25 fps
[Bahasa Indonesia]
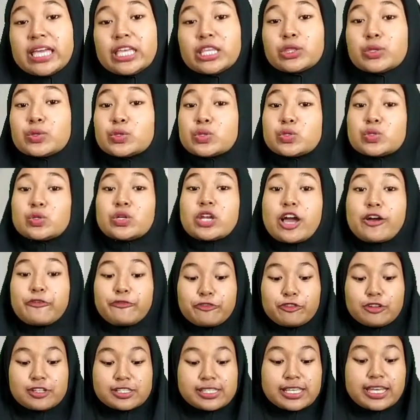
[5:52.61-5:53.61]
itu sudah
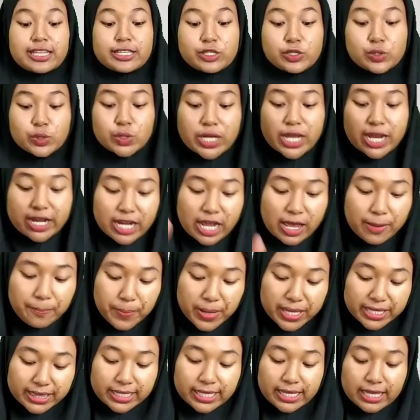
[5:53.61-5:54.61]
full set sudah
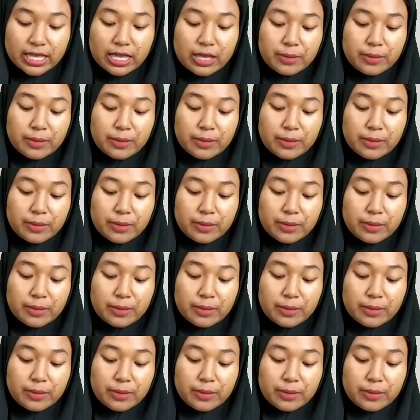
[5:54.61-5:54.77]
dapat